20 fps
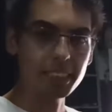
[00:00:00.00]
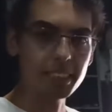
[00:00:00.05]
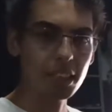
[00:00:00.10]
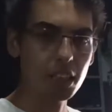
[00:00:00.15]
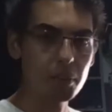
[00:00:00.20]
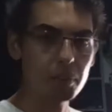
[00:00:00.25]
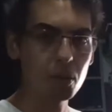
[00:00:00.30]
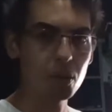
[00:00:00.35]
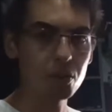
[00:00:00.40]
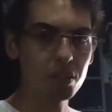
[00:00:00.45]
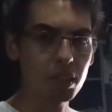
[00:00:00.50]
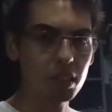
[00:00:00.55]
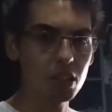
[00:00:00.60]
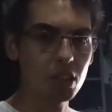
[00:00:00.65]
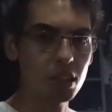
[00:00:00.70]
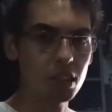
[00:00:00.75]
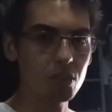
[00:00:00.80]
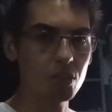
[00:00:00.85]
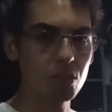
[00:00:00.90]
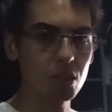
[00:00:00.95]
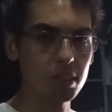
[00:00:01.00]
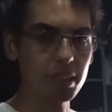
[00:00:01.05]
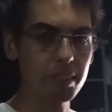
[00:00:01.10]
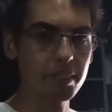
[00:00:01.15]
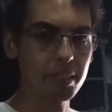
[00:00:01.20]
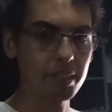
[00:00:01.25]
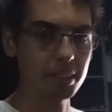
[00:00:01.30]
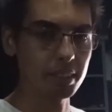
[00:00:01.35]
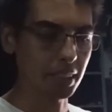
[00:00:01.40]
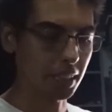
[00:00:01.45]
já removeu agora os dois
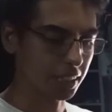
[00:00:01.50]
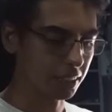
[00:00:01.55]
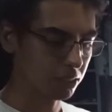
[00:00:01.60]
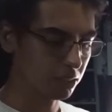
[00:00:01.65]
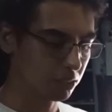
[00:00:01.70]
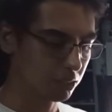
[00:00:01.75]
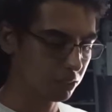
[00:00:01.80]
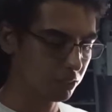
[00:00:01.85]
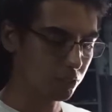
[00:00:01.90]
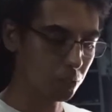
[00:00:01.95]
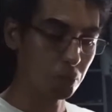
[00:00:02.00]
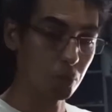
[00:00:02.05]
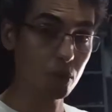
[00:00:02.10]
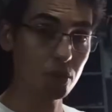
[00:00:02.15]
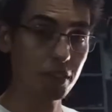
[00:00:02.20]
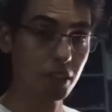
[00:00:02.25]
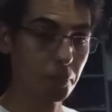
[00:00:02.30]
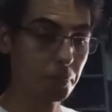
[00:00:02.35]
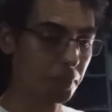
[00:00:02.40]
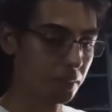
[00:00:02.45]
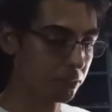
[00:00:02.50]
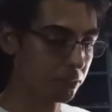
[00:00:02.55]
acetato, mostrar aqui para